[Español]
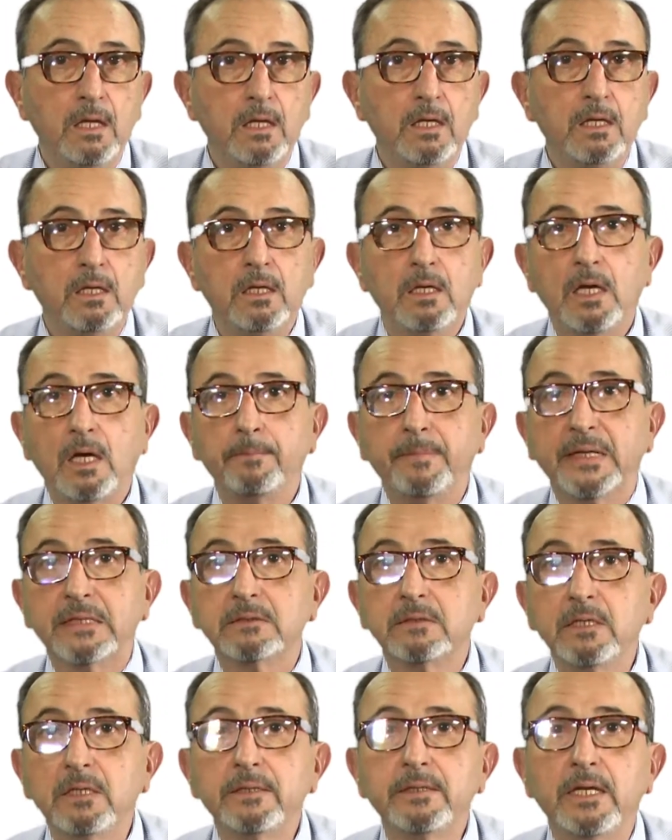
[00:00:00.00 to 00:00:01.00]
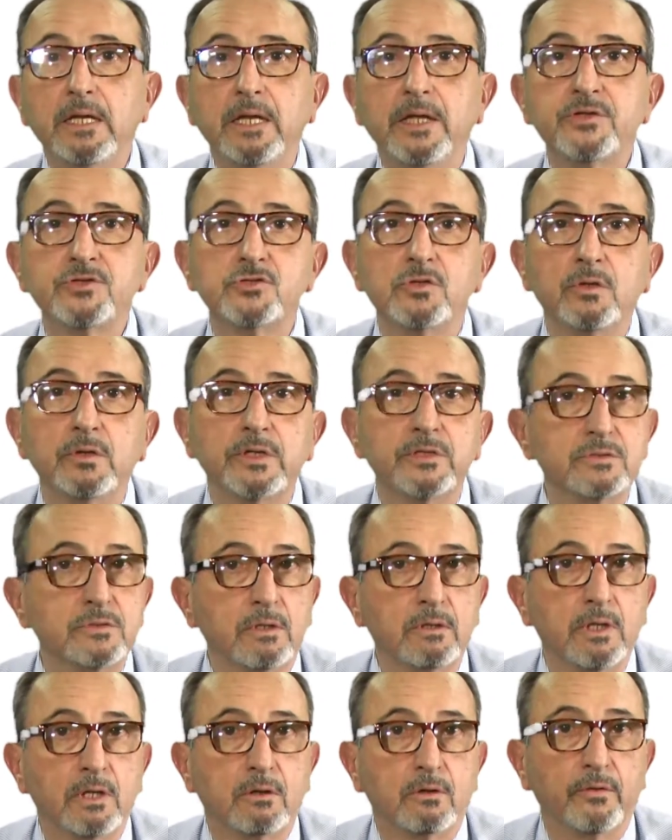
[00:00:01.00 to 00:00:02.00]
Y a partir del hecho
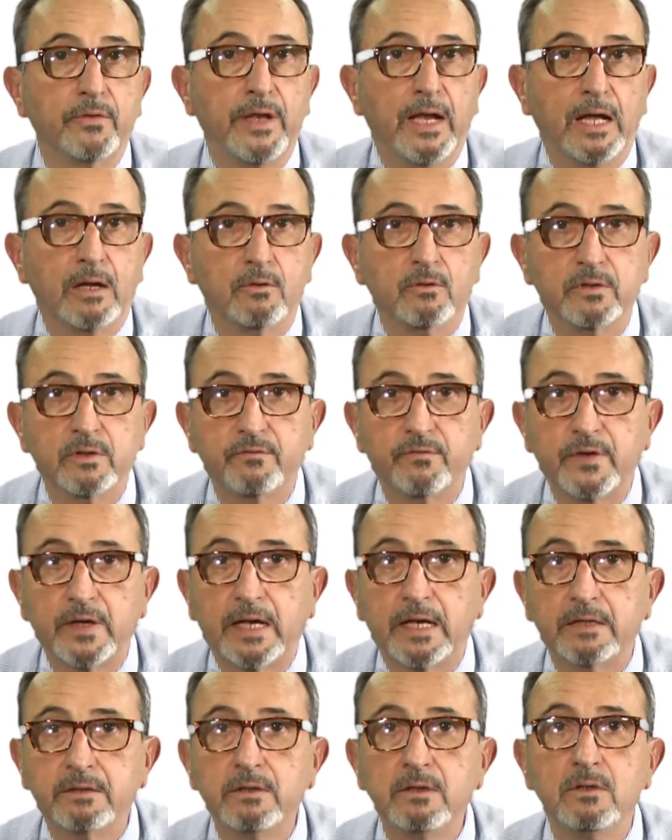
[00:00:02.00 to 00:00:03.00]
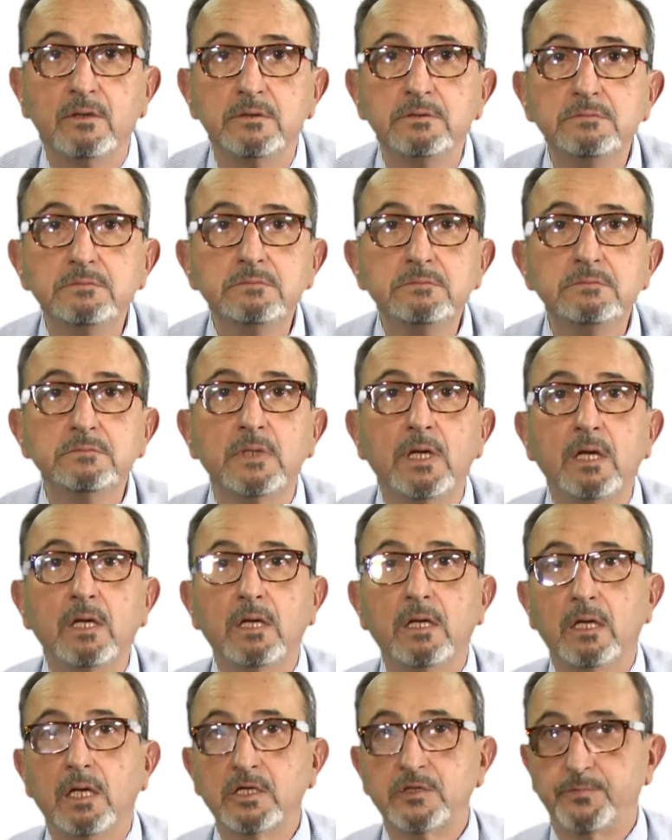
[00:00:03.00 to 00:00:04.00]
histórico de la codificación,
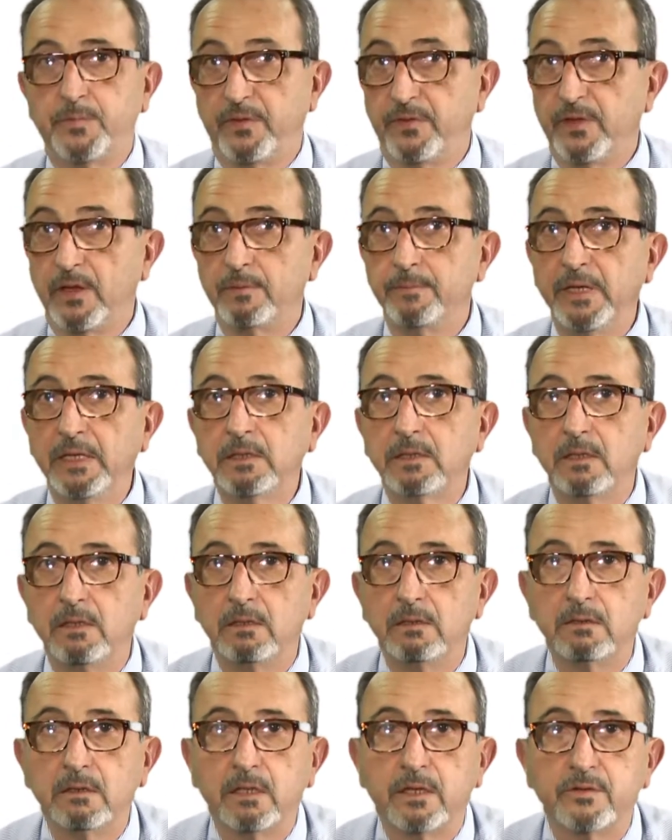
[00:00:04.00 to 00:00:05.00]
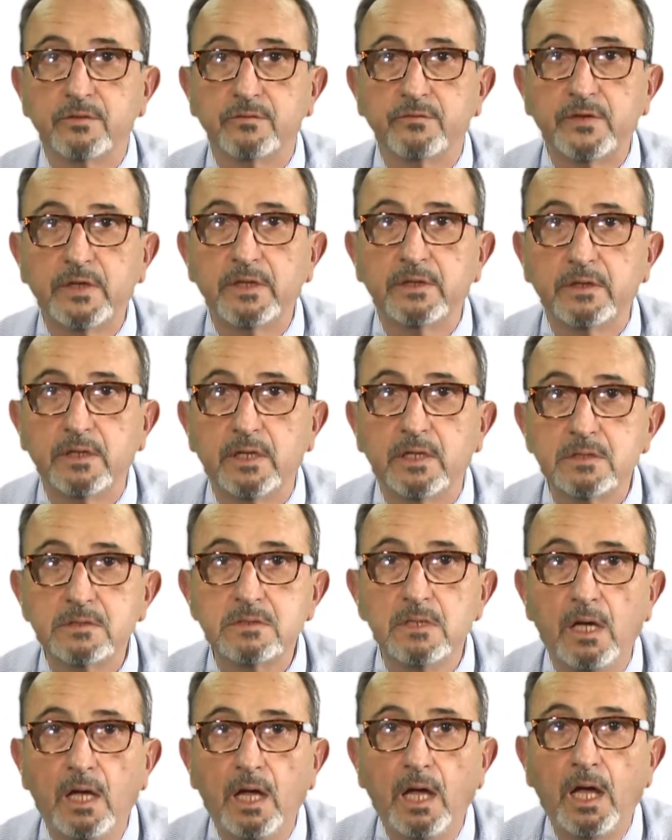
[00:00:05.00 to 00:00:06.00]
especialmente en el derecho
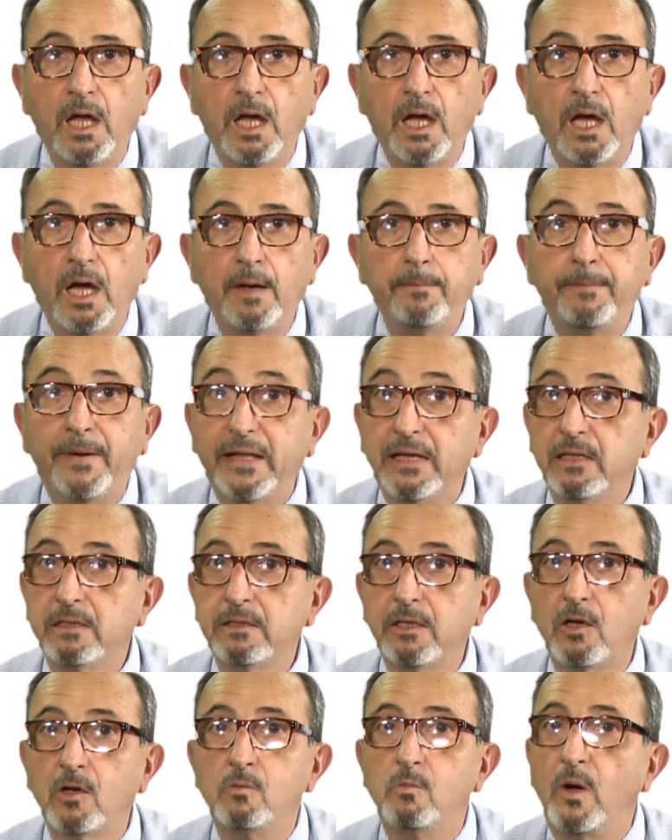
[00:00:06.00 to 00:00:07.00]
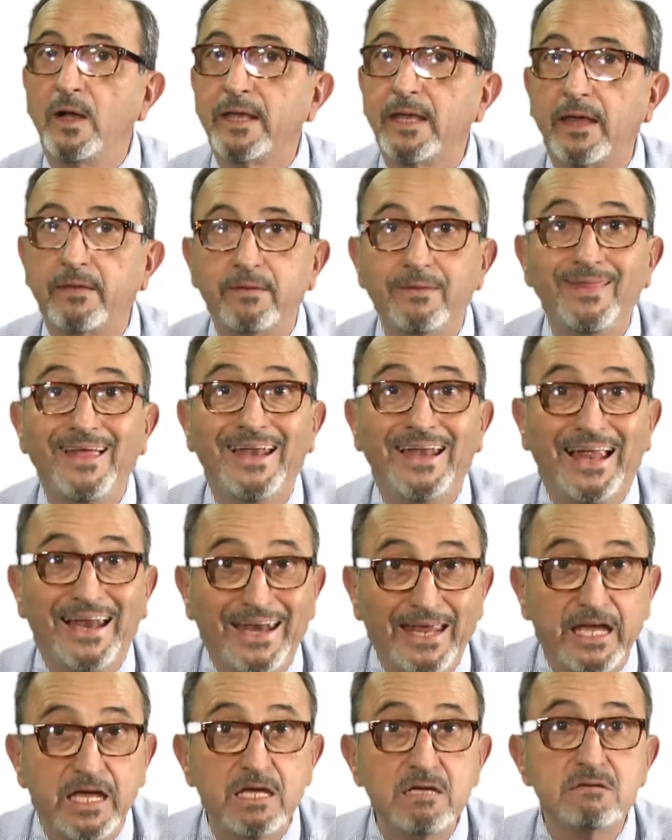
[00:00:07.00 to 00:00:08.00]
francés, aparece como añadida a la
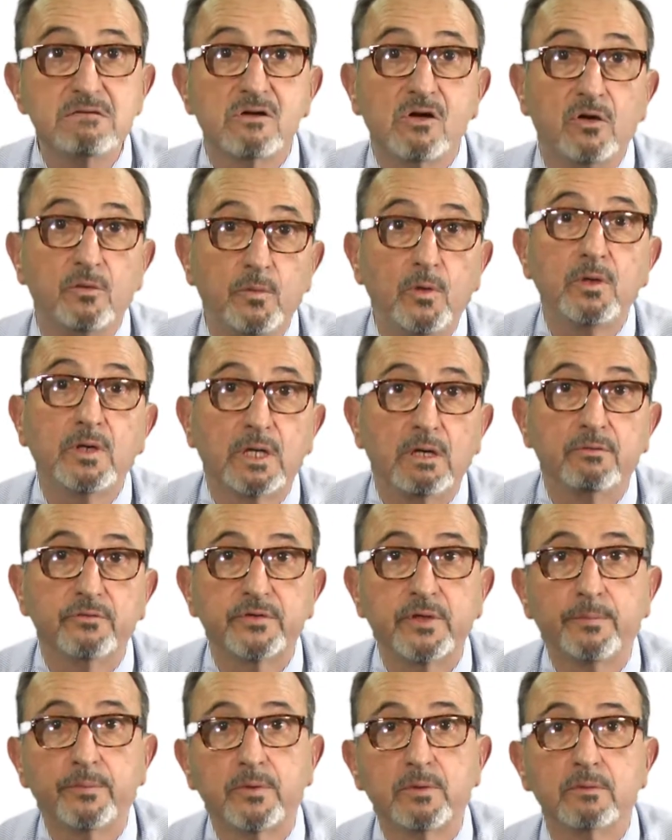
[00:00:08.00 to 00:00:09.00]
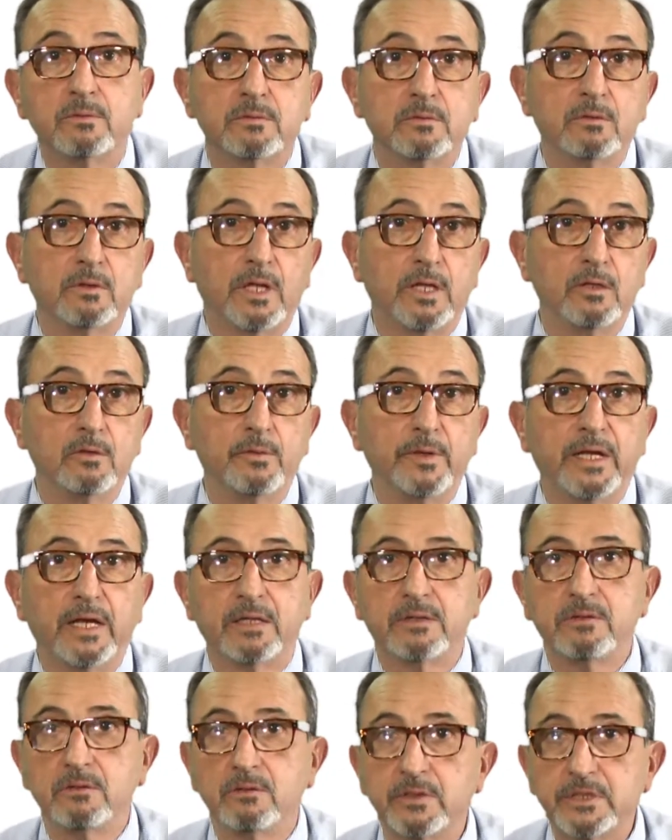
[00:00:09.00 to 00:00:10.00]
ley como causa productora de
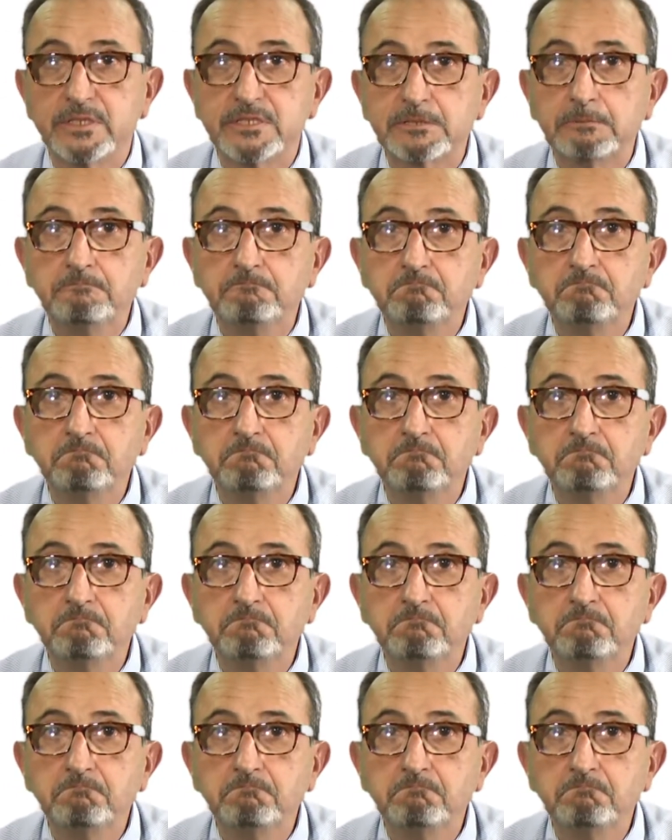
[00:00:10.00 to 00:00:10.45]
obligaciones.